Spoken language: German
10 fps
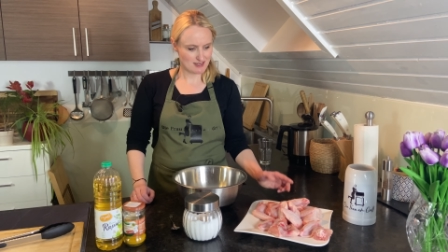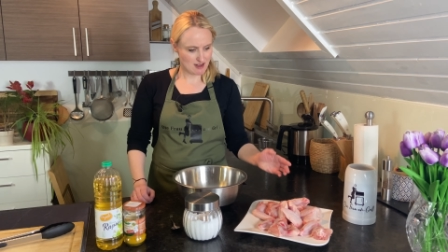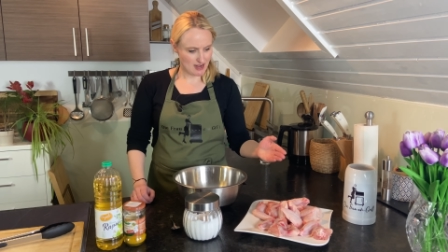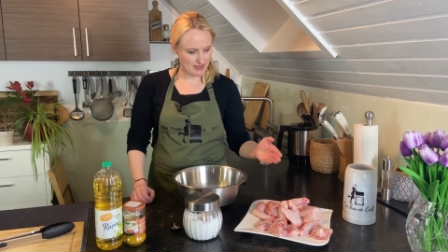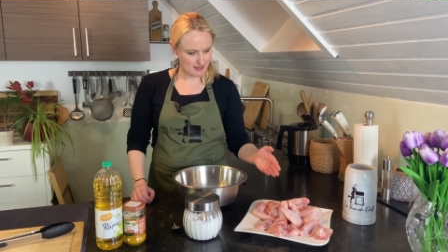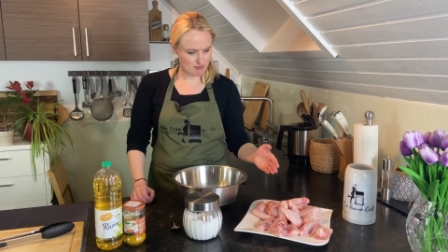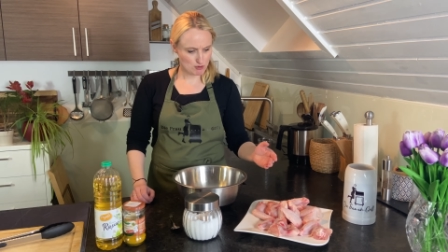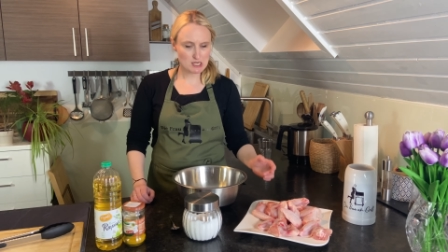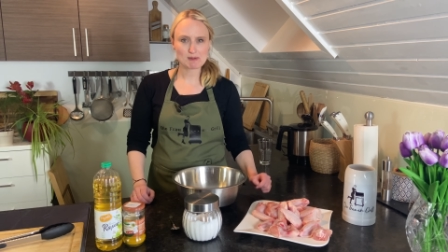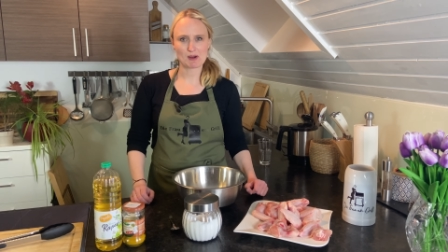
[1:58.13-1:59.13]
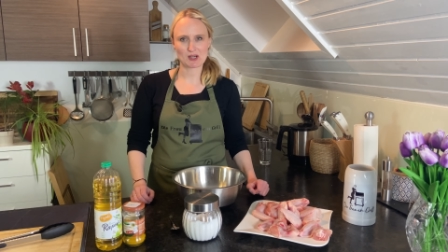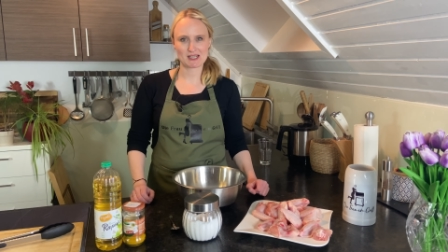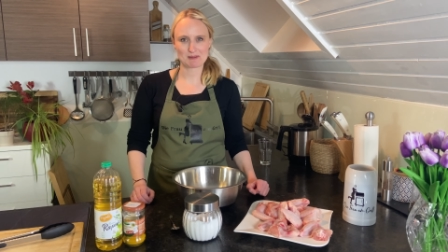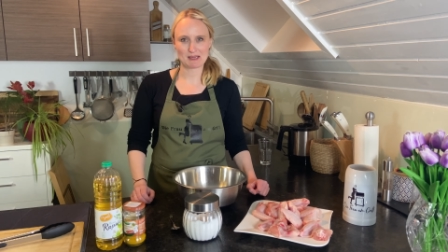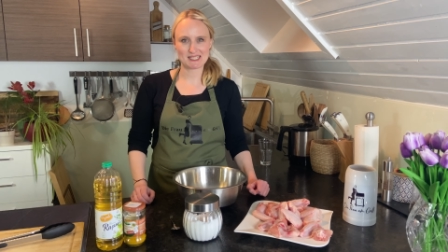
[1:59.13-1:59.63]
eine wunderbare
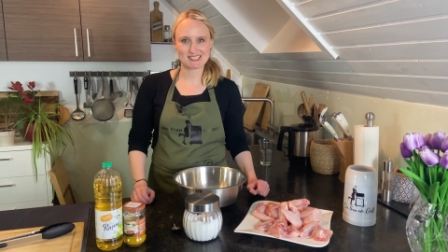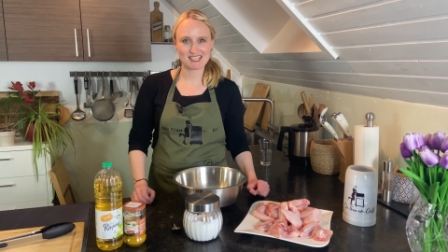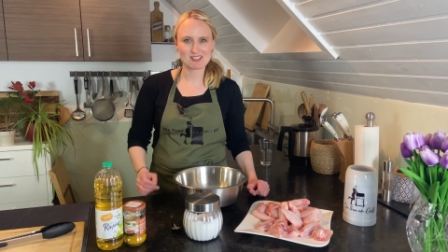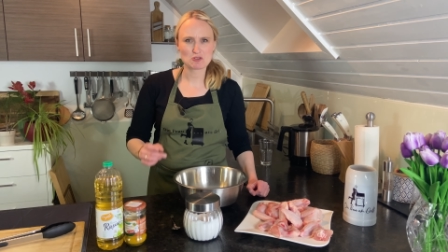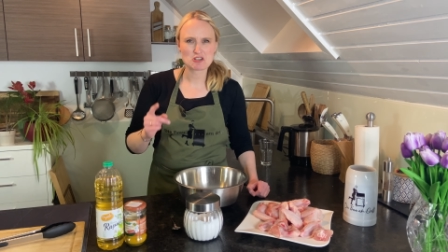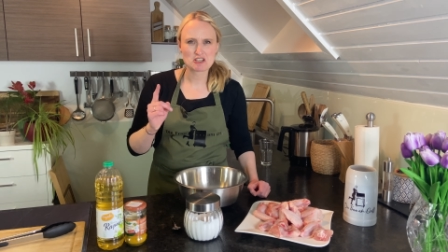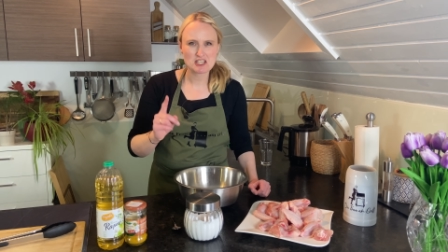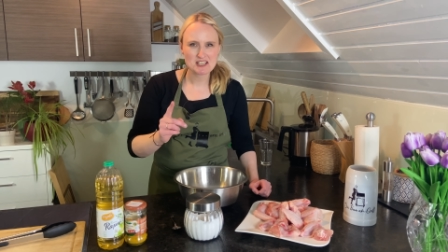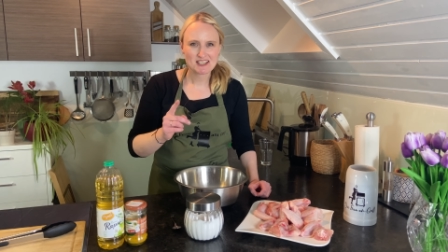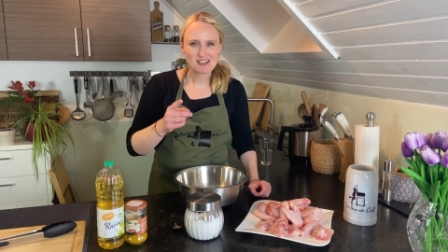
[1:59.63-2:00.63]
Qualität und die